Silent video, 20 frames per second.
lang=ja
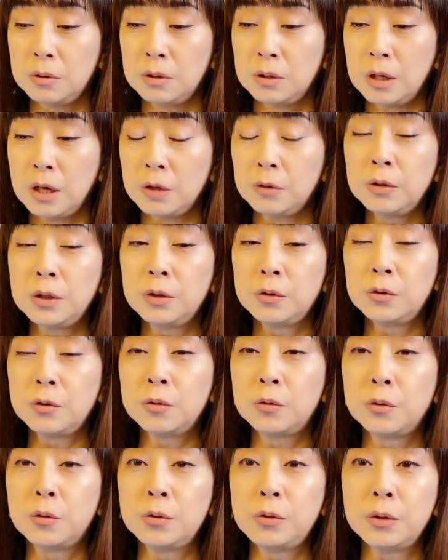後でちょっ
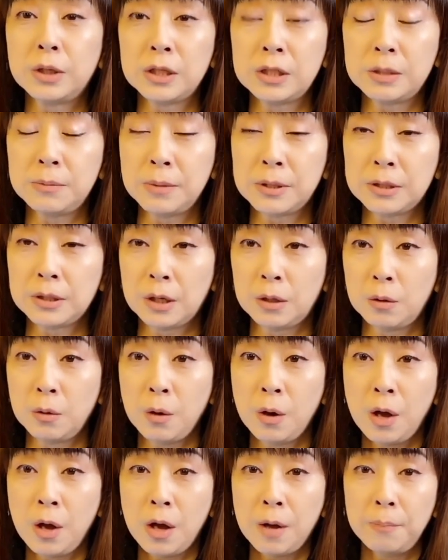とご紹介しますけ
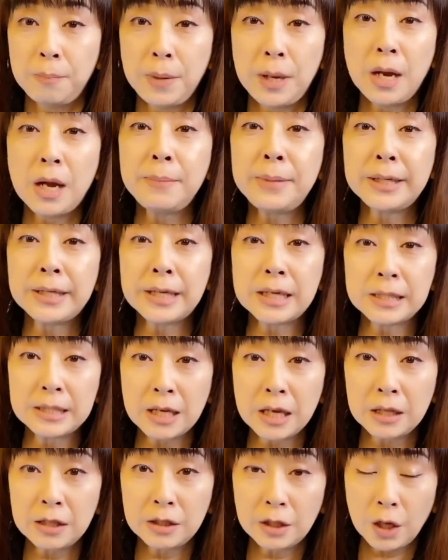どベラミカ
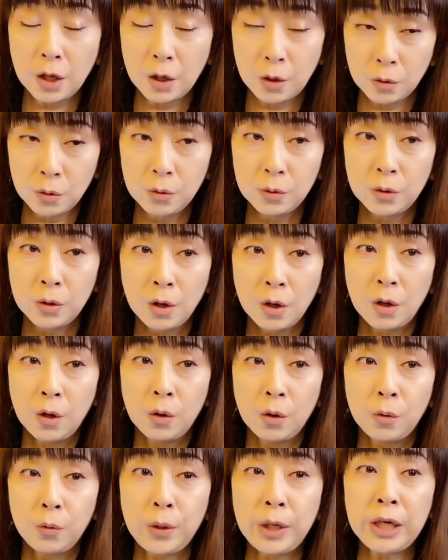さんっていう
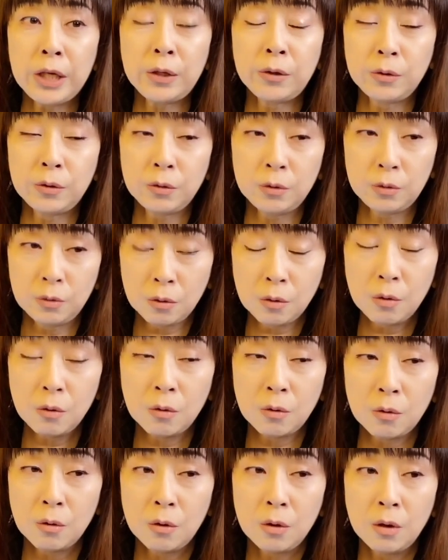ウィッグ
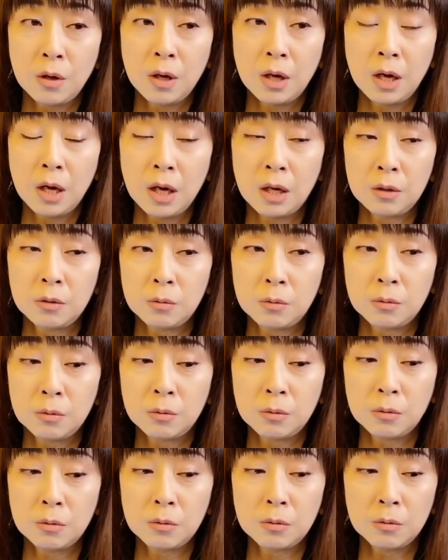のあ
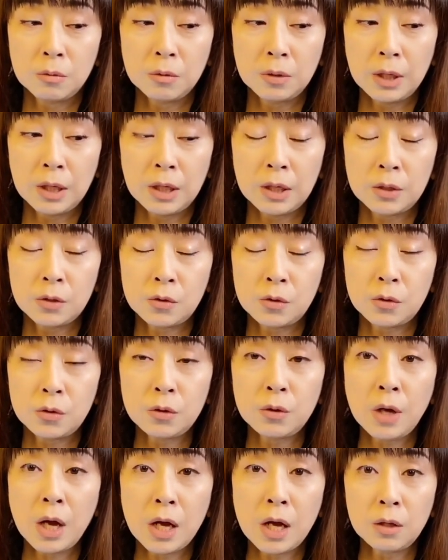の、えー、通
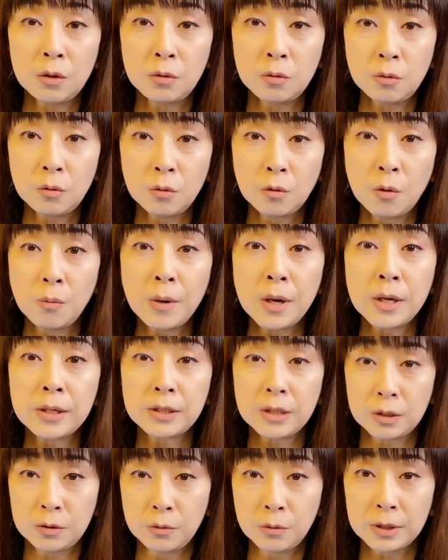販の
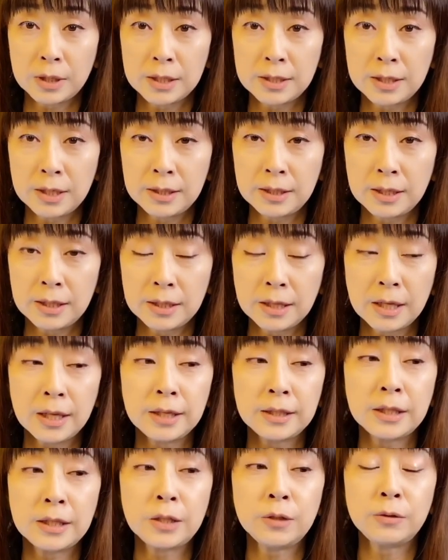コマーシャルをさせていただ
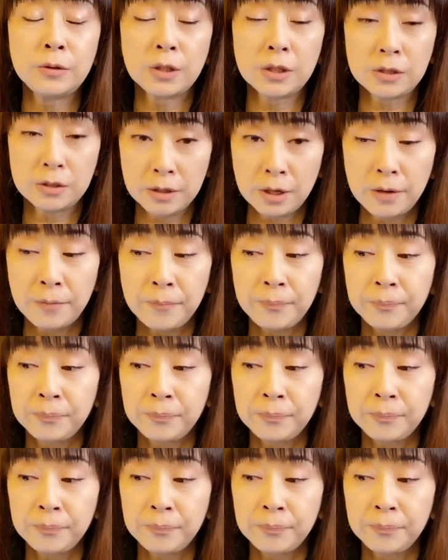いてるんですね。